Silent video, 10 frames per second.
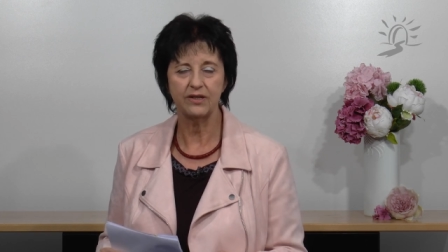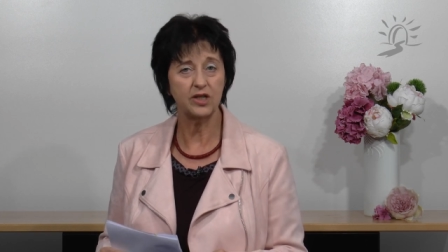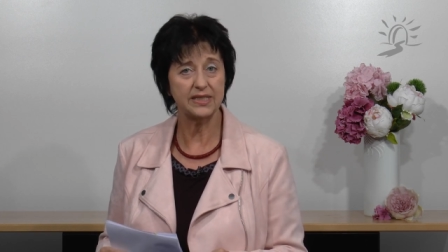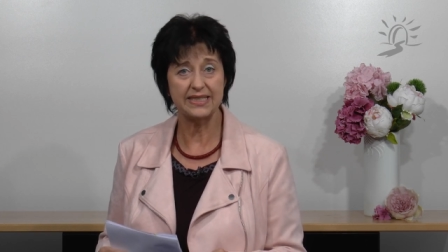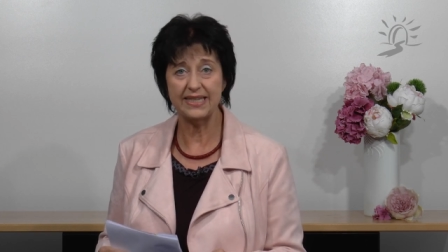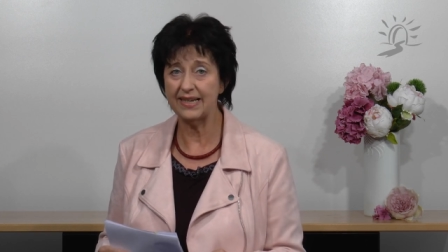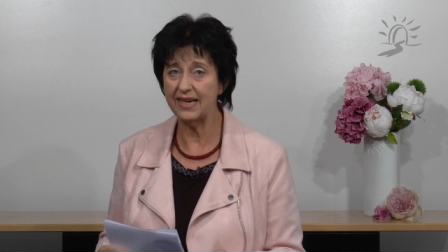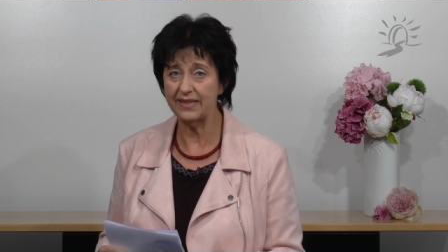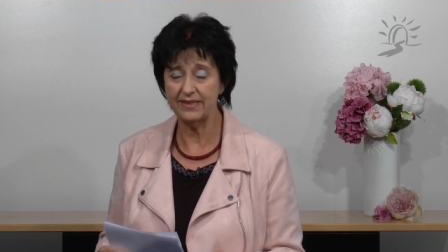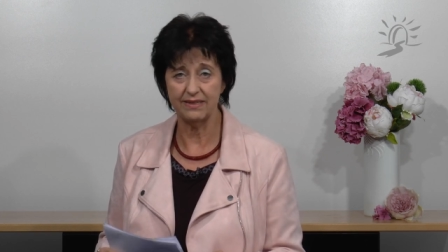Gott ist der
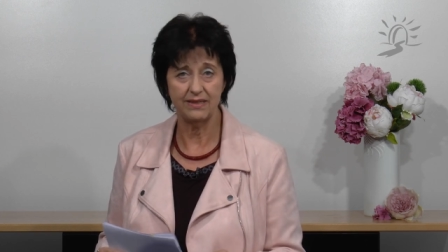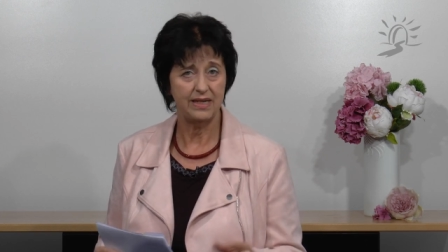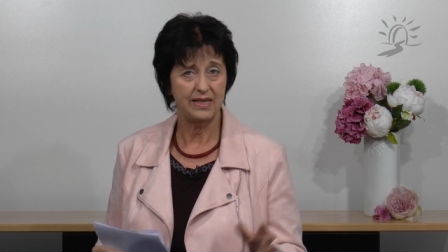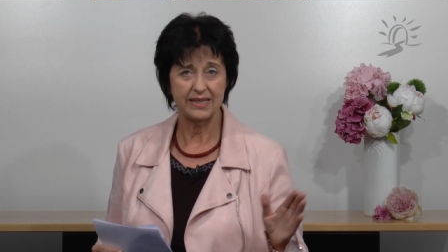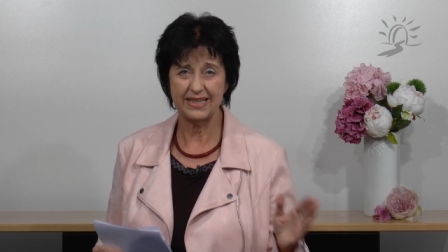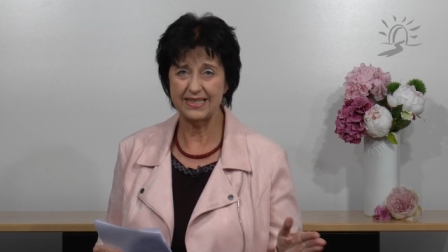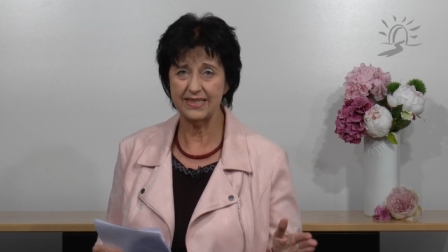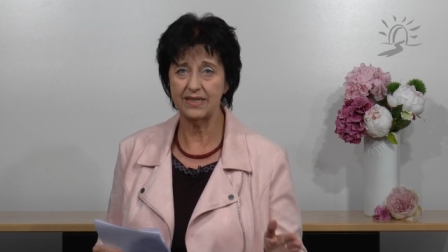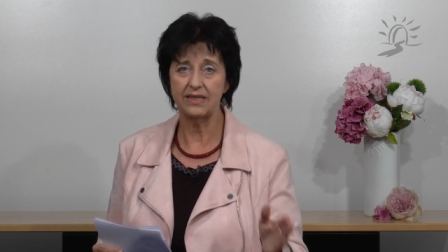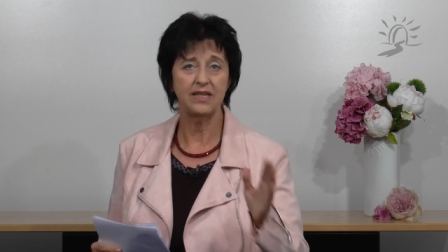gleiche,
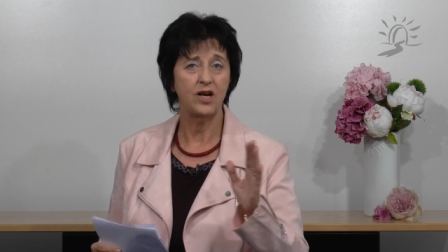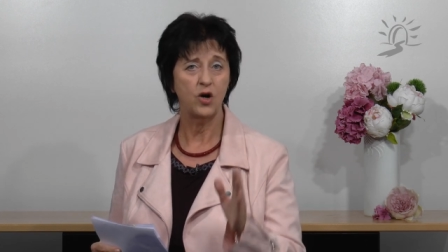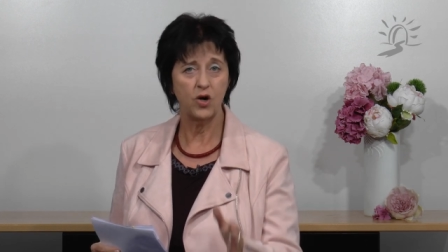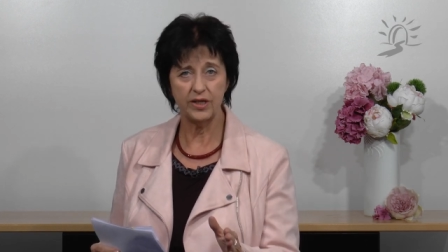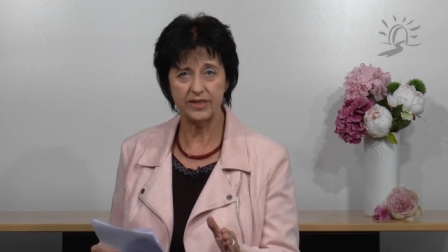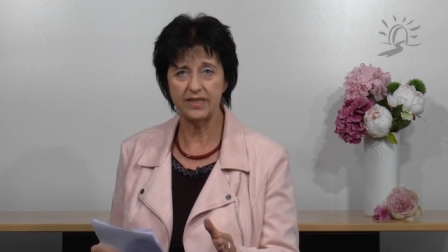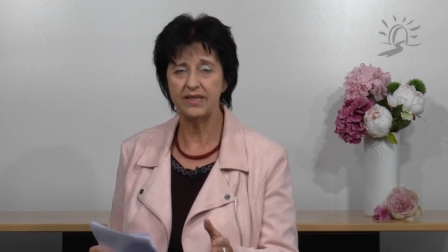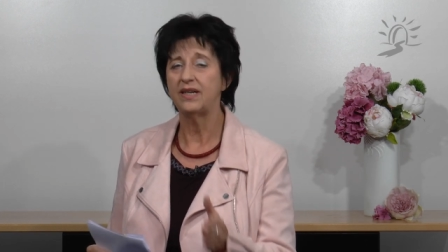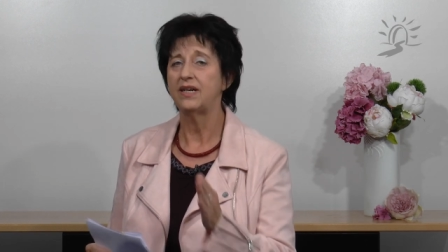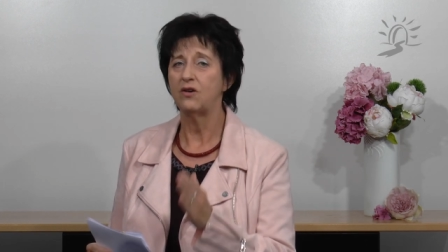gestern, heute
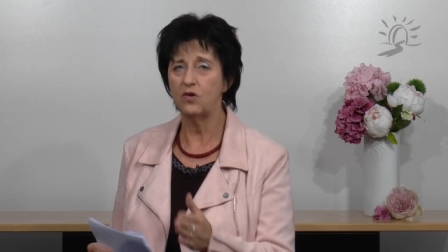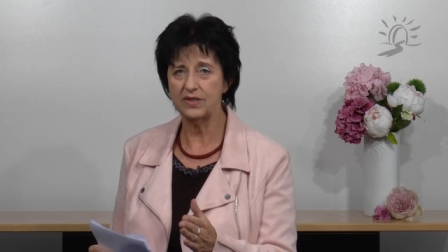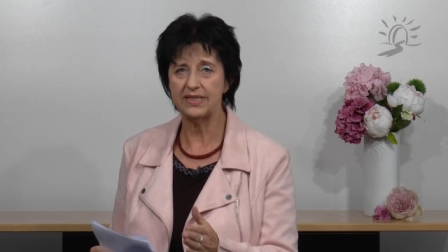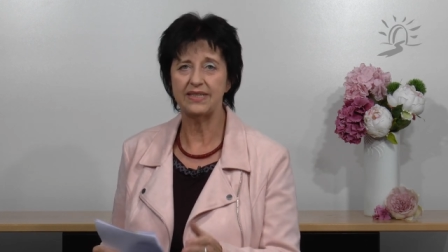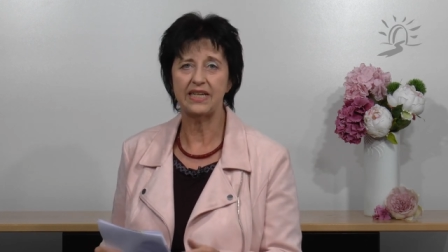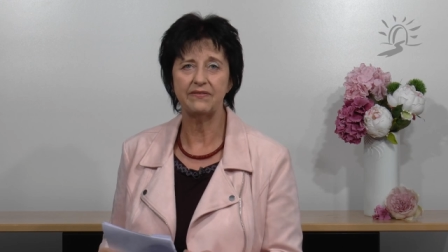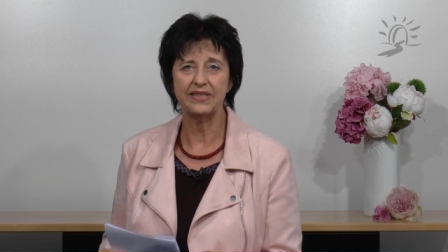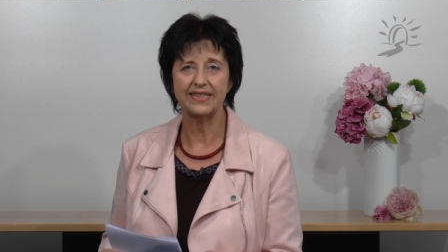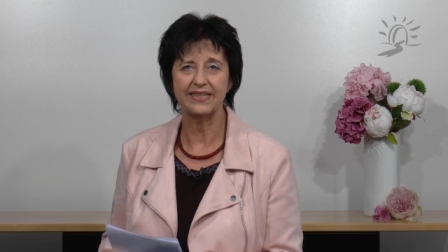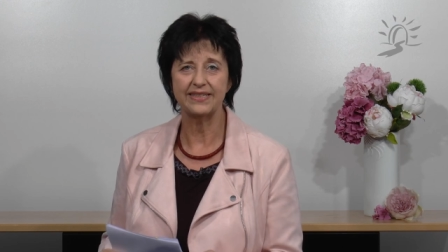und in
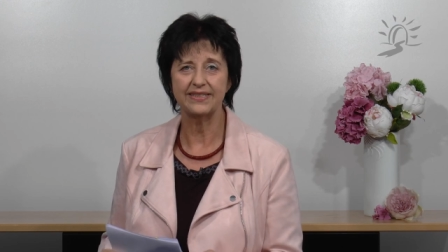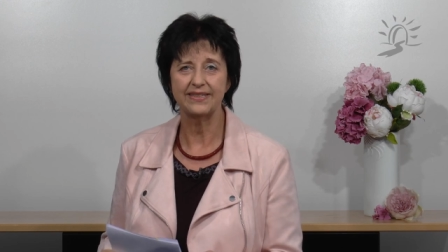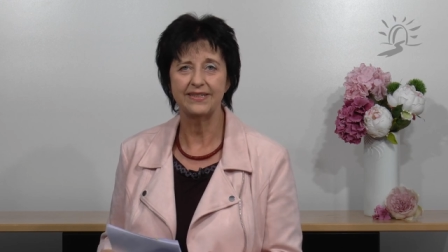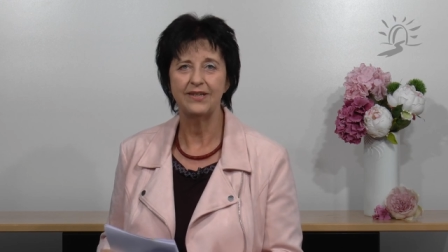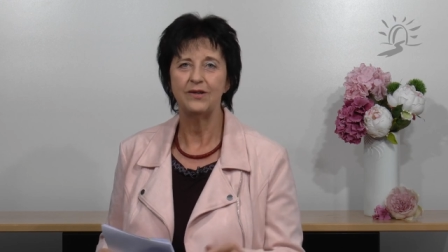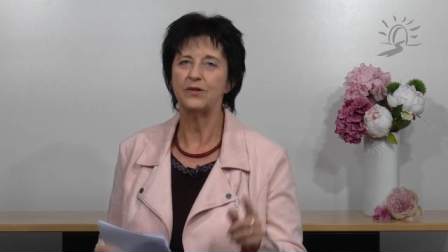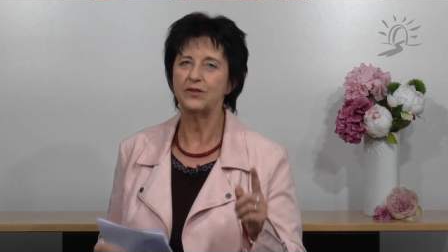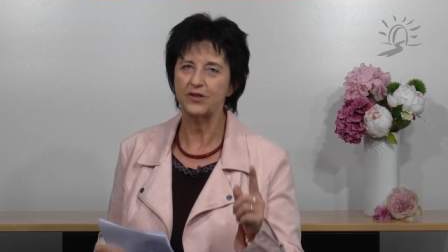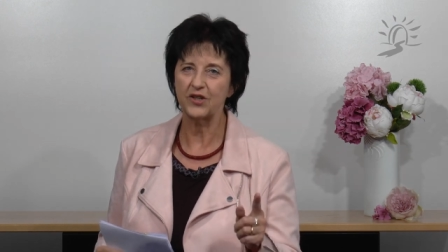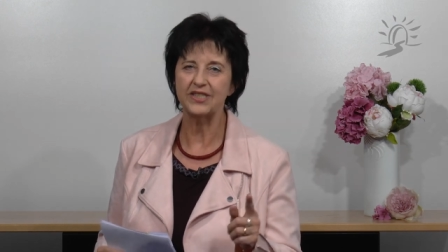Ewigkeit.
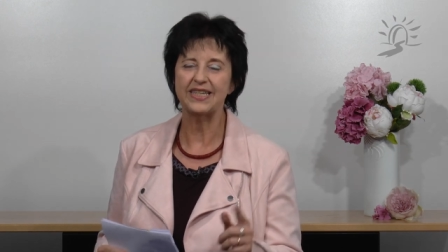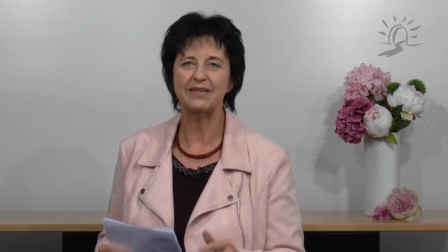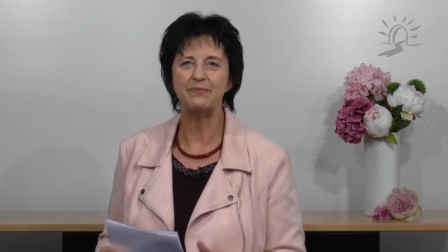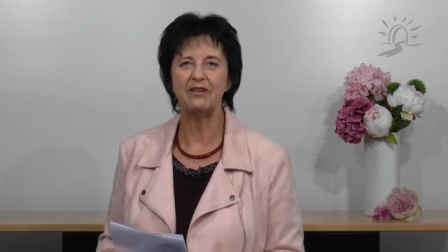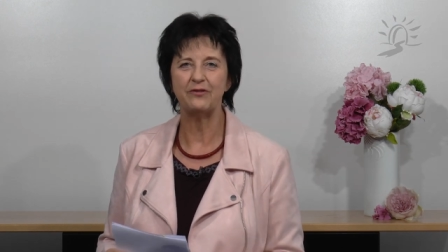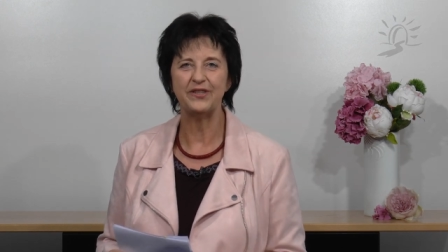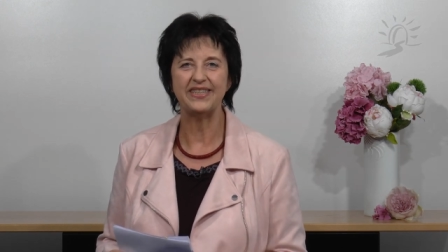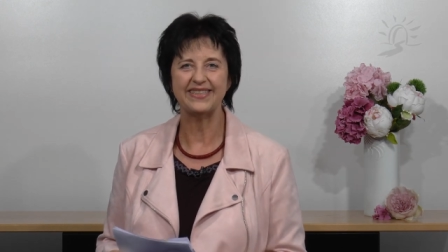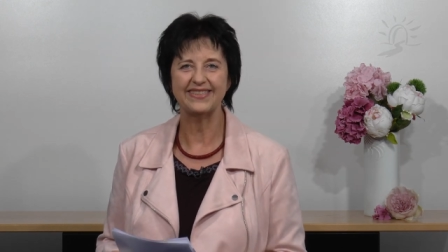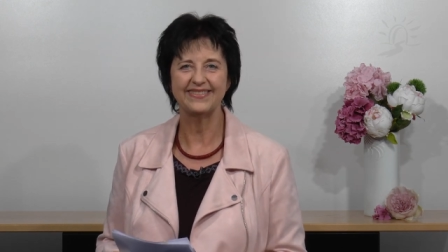Und Gott hat mehr für dich.